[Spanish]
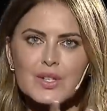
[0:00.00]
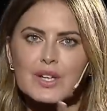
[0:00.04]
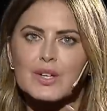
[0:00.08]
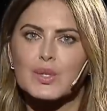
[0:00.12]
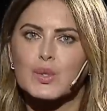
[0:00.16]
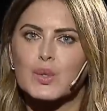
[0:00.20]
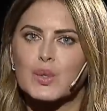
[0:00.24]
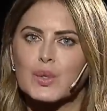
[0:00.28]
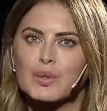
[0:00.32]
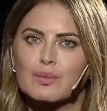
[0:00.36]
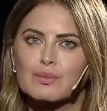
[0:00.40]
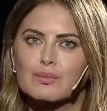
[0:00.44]
o sea,
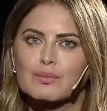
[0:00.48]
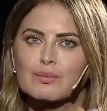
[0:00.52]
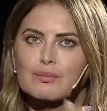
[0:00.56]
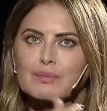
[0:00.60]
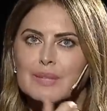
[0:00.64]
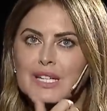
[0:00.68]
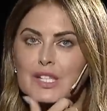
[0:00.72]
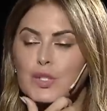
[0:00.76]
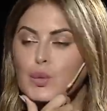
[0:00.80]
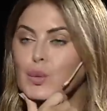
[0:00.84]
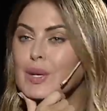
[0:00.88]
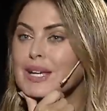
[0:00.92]
yo
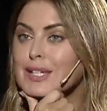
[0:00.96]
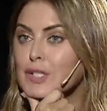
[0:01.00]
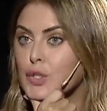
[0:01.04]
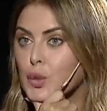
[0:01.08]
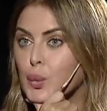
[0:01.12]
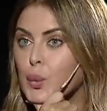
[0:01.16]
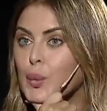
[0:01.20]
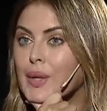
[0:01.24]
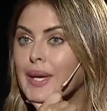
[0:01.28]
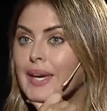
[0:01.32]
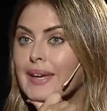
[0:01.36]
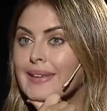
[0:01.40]
me hice una
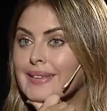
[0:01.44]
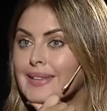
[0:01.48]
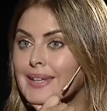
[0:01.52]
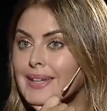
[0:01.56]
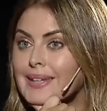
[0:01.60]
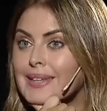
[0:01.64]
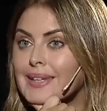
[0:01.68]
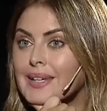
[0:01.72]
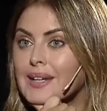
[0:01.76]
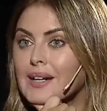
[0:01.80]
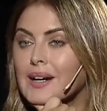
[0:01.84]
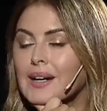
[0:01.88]
cirugía
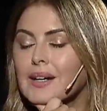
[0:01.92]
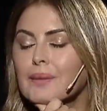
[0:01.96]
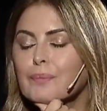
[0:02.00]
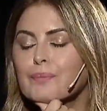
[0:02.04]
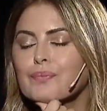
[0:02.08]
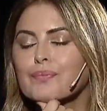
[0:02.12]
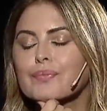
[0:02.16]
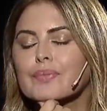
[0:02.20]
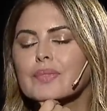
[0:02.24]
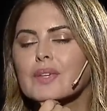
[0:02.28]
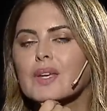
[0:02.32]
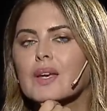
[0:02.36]
estética
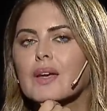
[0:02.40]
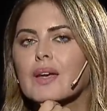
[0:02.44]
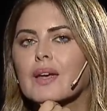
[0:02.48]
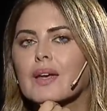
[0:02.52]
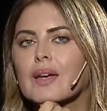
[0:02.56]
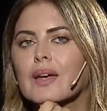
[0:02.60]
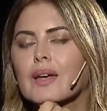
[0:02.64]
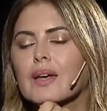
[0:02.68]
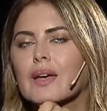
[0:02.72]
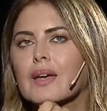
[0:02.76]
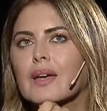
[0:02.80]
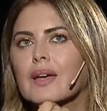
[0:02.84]

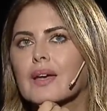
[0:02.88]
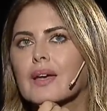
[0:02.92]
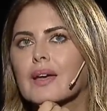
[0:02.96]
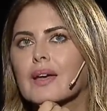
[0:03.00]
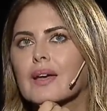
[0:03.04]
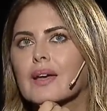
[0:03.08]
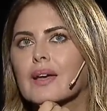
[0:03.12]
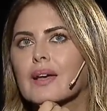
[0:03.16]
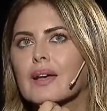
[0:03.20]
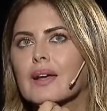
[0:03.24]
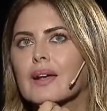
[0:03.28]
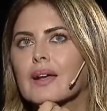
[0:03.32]

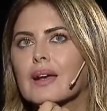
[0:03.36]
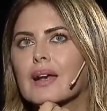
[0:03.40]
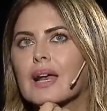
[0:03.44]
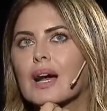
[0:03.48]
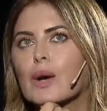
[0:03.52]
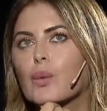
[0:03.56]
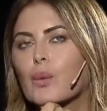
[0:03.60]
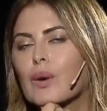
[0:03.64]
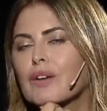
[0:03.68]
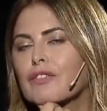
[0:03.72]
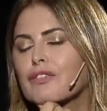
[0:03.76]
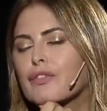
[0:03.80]
eh,
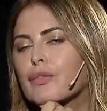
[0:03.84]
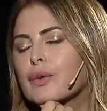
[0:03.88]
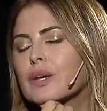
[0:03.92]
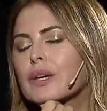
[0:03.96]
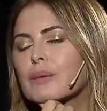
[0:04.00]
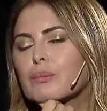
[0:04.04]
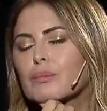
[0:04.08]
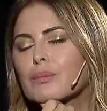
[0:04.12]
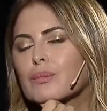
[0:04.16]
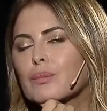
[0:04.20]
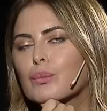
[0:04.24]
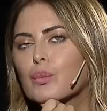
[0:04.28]
la cual
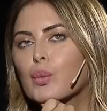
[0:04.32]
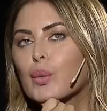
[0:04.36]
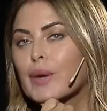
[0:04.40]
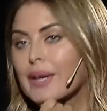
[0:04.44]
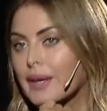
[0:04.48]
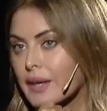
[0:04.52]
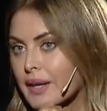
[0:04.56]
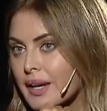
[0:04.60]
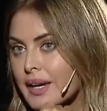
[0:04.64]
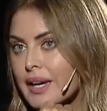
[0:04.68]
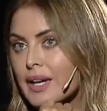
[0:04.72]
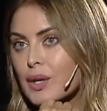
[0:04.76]
fui muy
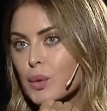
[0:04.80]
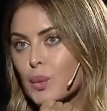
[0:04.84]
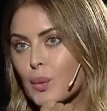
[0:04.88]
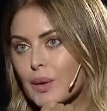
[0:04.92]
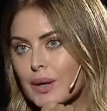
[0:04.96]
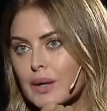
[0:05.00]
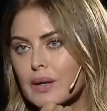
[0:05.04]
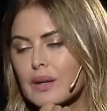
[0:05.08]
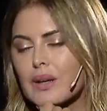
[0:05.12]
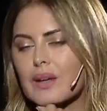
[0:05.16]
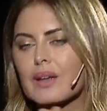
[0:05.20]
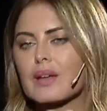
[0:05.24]

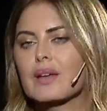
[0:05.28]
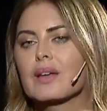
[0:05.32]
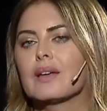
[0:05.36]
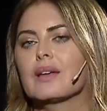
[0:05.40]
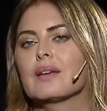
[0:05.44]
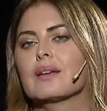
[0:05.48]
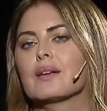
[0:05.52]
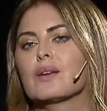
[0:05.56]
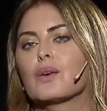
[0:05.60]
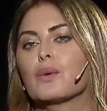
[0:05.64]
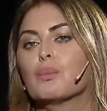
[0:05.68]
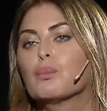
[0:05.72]
ingenua,
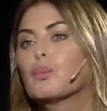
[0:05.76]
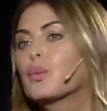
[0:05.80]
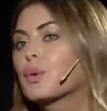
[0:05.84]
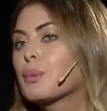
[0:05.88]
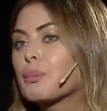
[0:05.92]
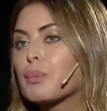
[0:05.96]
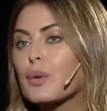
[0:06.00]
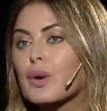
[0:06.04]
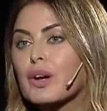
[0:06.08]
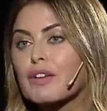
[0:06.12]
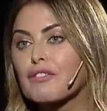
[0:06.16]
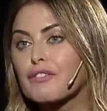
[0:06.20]
eh, con muy
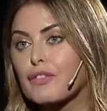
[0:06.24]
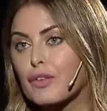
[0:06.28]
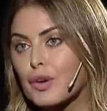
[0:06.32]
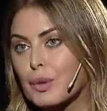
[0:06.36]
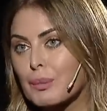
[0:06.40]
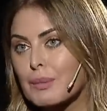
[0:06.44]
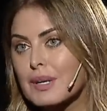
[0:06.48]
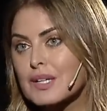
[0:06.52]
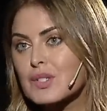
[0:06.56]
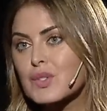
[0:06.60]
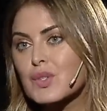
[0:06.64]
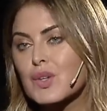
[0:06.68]
poca
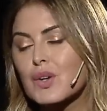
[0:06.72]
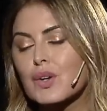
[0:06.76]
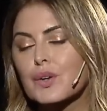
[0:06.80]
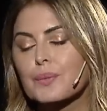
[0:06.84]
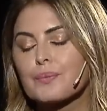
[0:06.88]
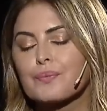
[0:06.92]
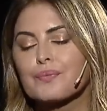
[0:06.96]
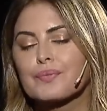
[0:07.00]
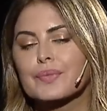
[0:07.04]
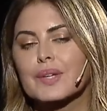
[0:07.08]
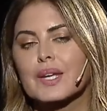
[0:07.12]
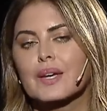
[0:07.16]

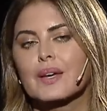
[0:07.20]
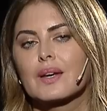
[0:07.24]
información,